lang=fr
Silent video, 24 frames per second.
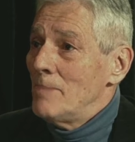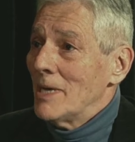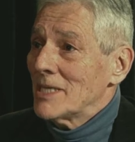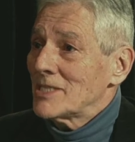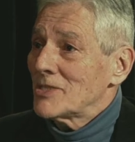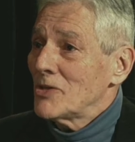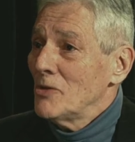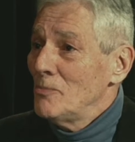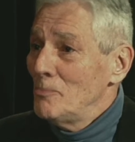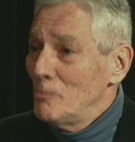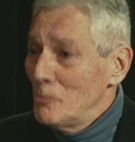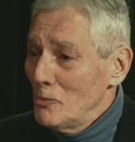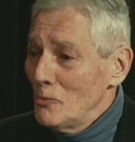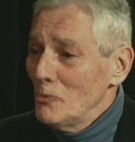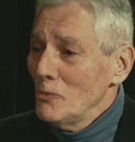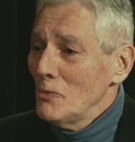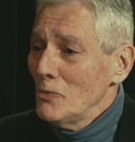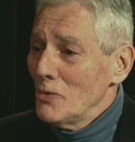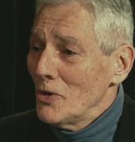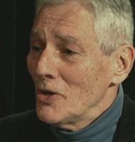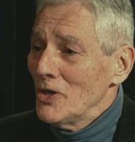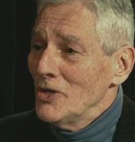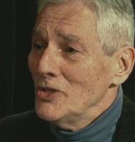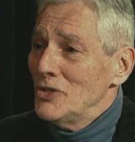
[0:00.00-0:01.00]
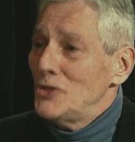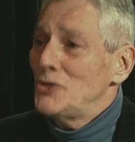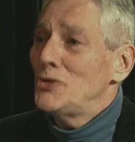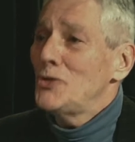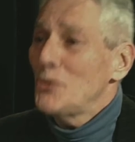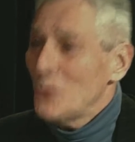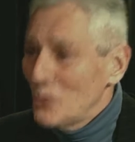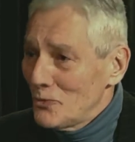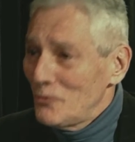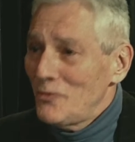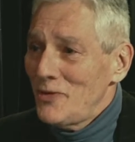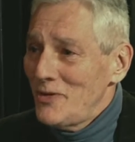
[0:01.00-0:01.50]
parce que pour
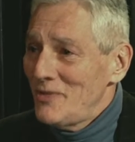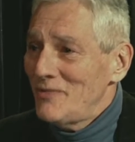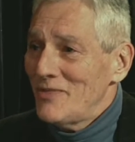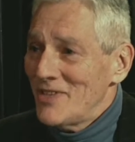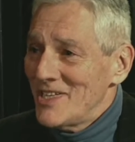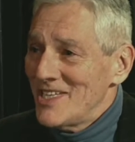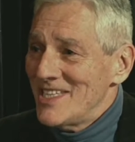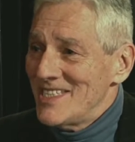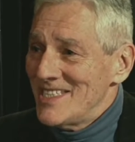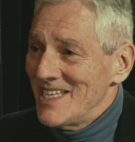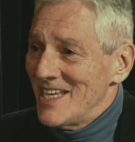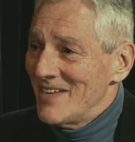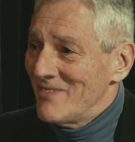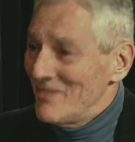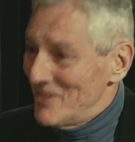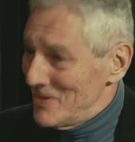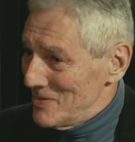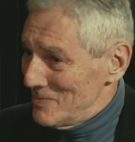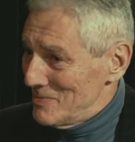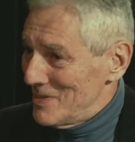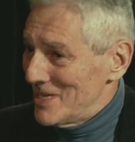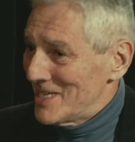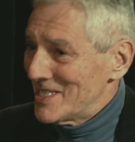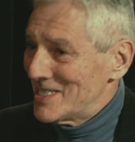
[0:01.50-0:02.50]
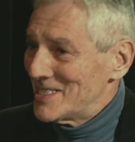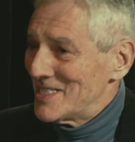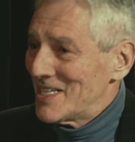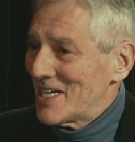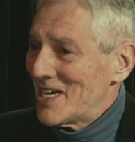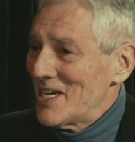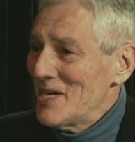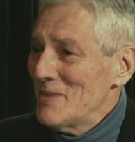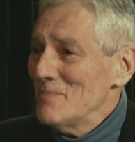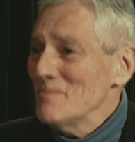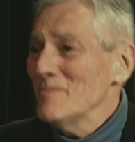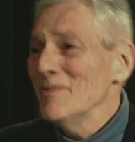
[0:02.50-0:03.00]
survivre à des événements
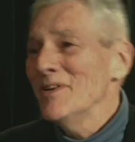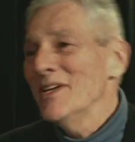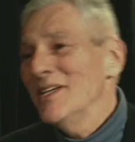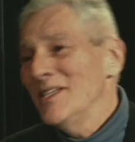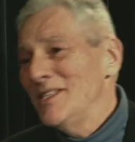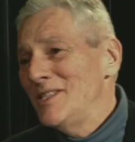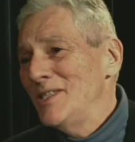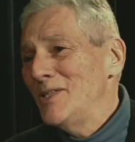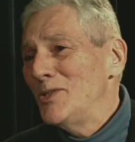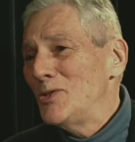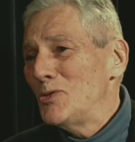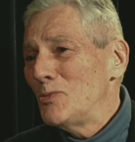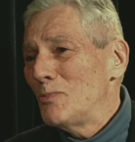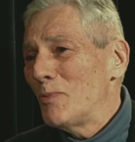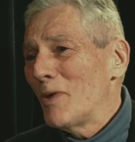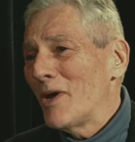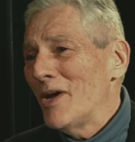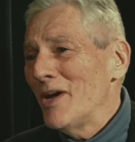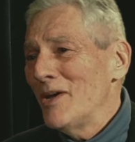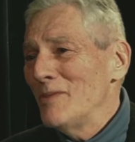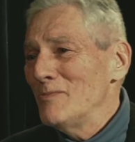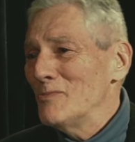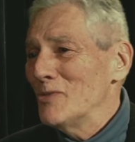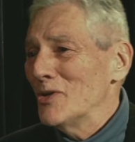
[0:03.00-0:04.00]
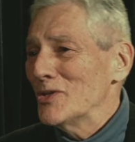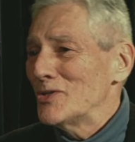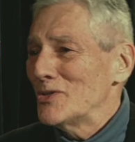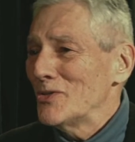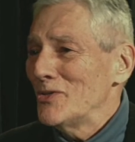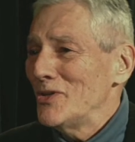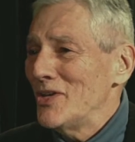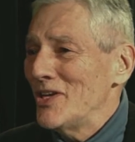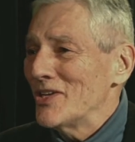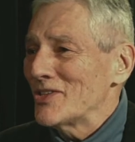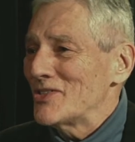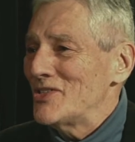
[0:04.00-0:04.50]
extrêmes, si tu prends une
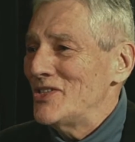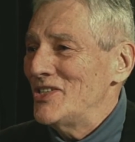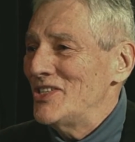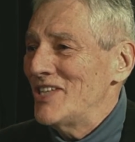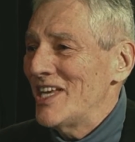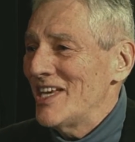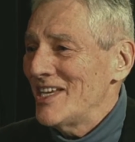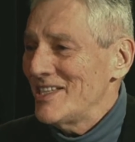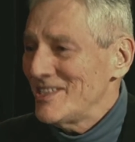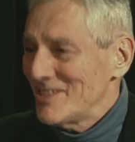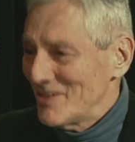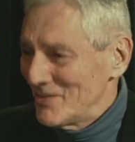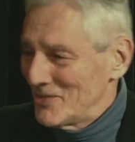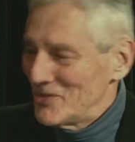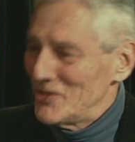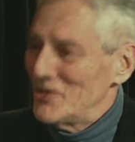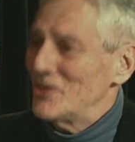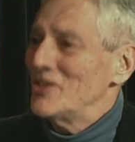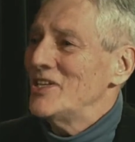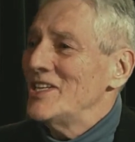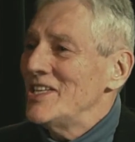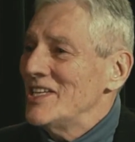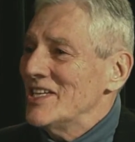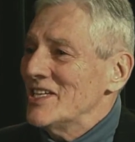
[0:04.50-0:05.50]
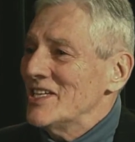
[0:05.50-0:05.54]
boisson énergisante, ça va te donner